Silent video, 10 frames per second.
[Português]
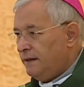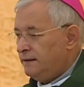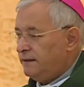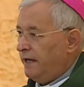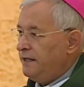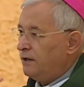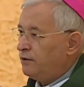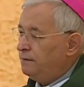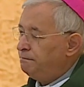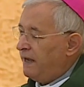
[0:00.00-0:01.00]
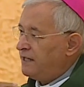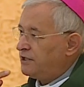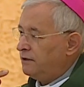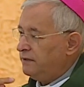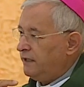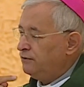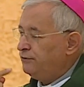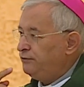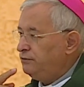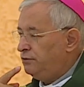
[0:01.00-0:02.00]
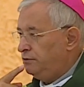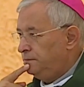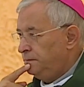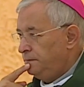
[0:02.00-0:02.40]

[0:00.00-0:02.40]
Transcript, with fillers: tenha compaixão dele. No fundo,